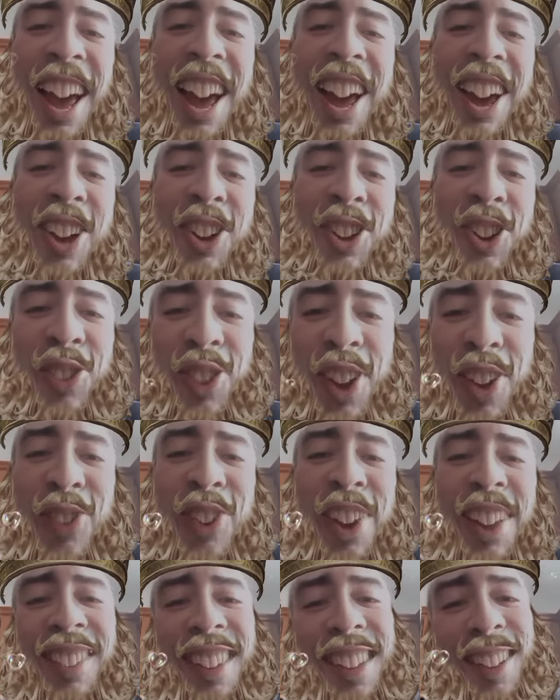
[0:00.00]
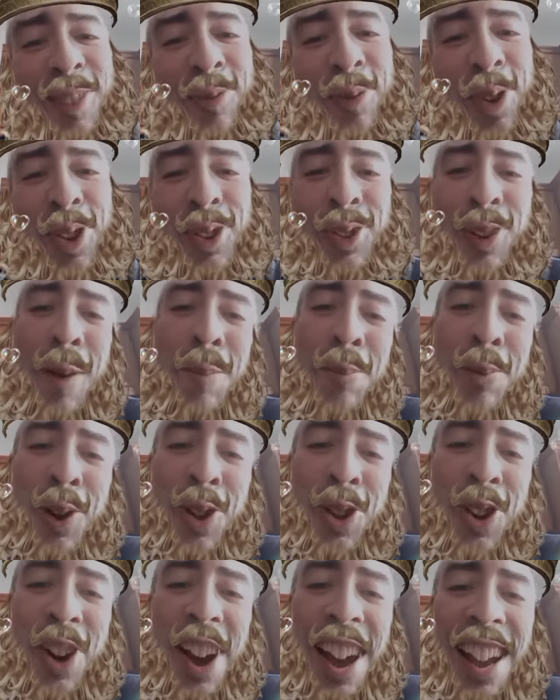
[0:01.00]
je vais faire cette mesure pour
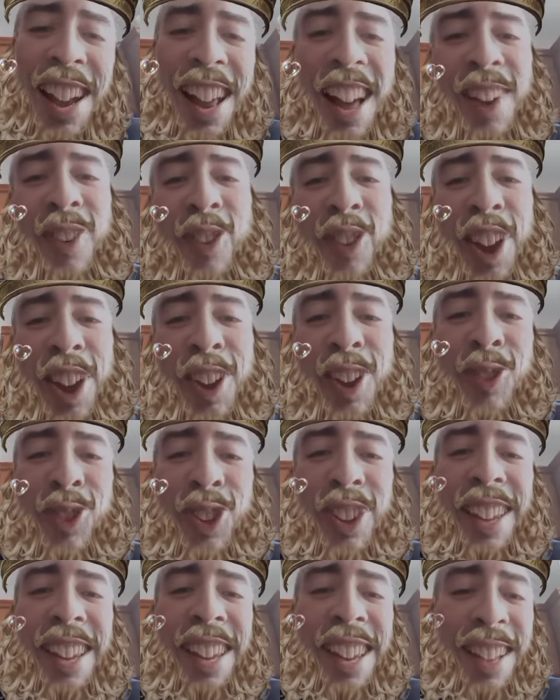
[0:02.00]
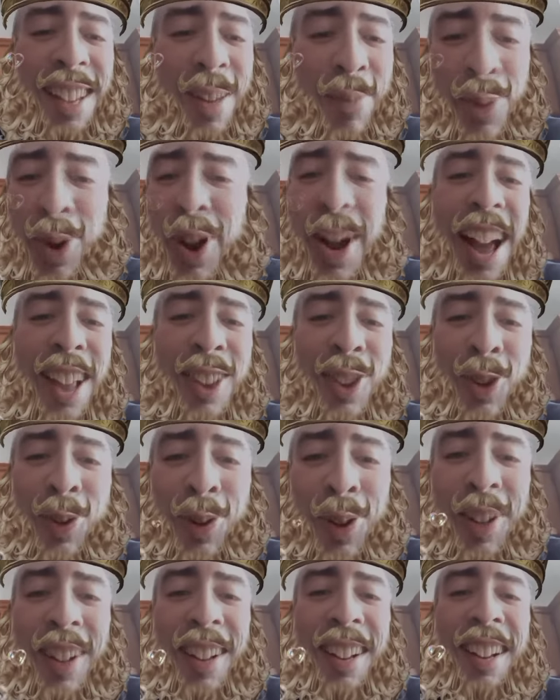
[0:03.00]
Noël afin que vous ayez des beaux
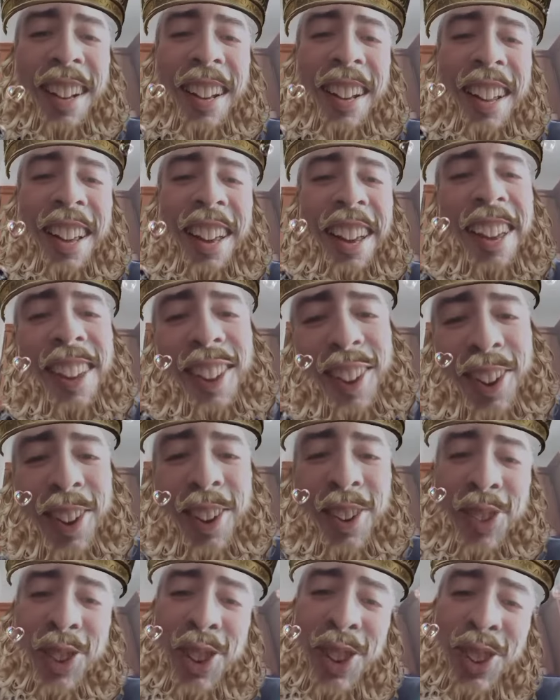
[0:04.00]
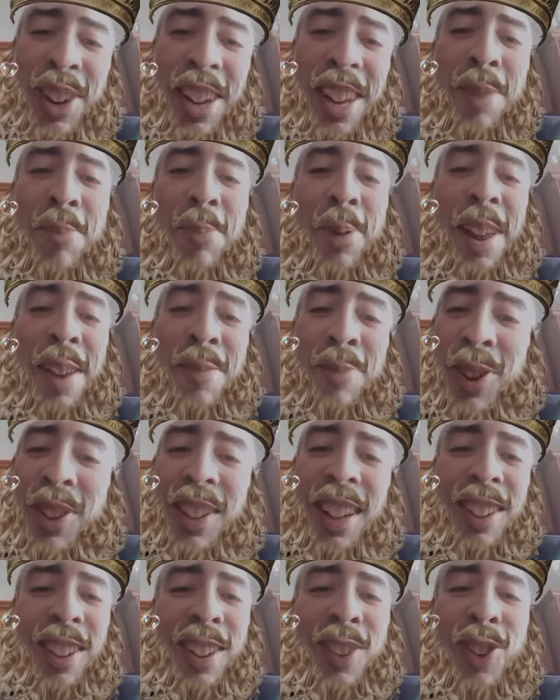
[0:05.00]
cadeaux et que vous soyez pleinement
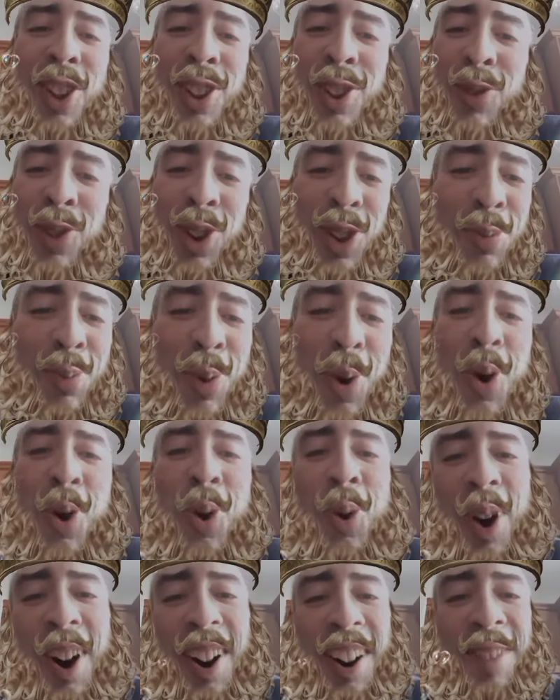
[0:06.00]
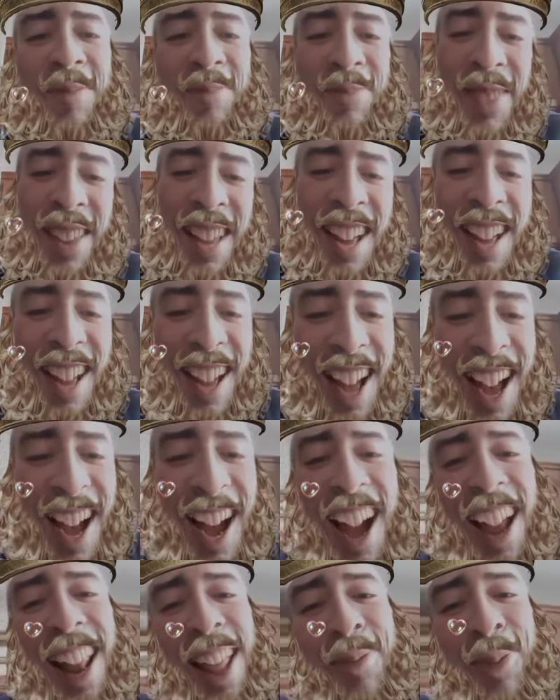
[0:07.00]
satisfait de votre bon roi.
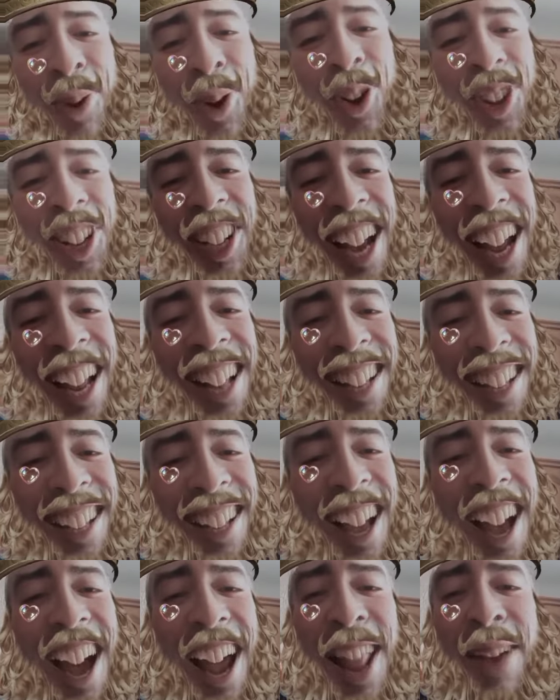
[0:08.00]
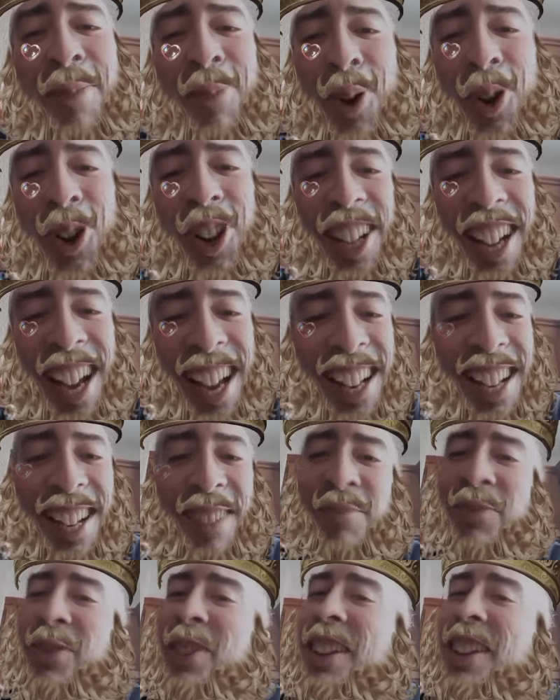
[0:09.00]
À la prochaine. À la prochaine.
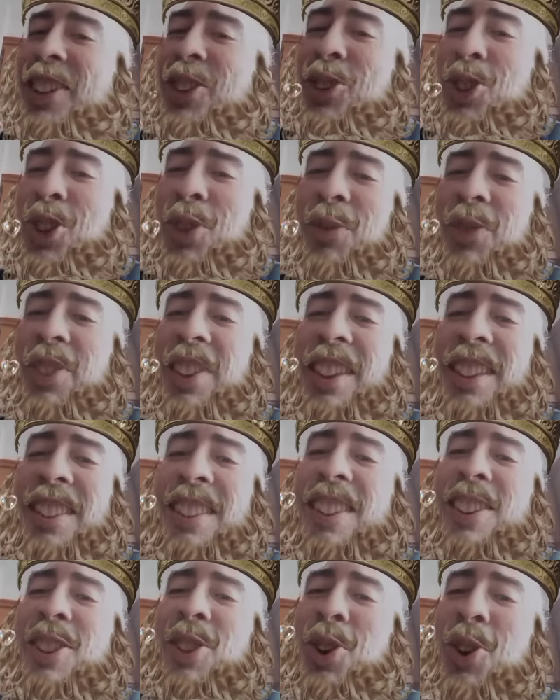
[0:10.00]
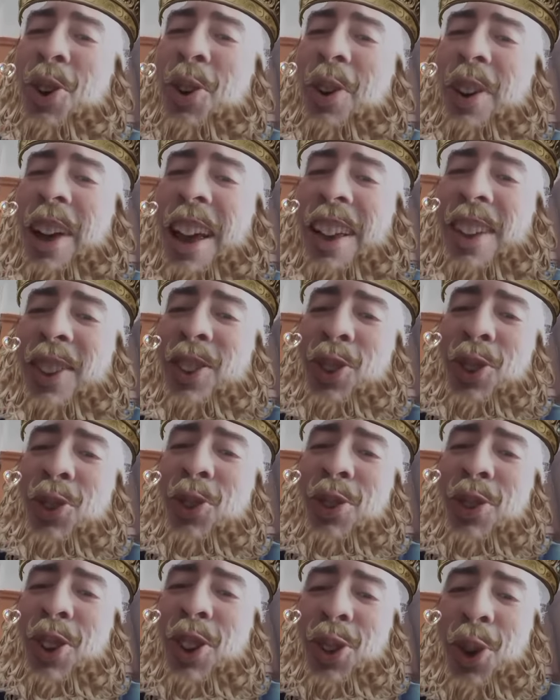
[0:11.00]
Dis, dis donc, eh, je suis
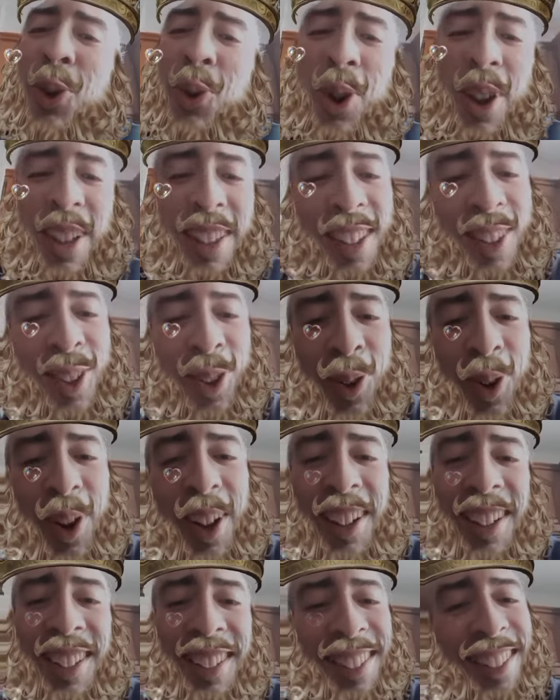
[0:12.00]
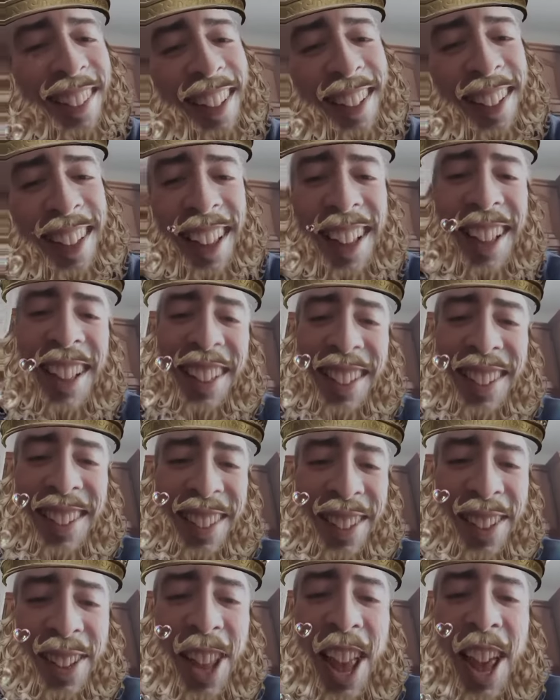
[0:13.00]
votre roi, dis donc. Dégage
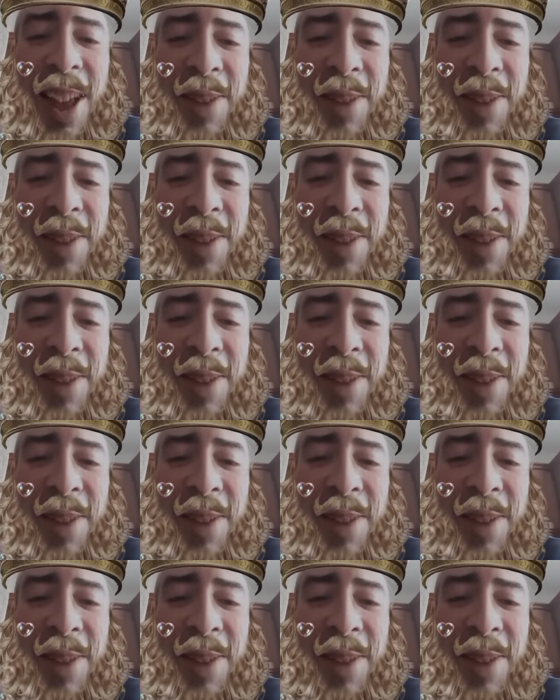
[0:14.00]
hein. Le roi de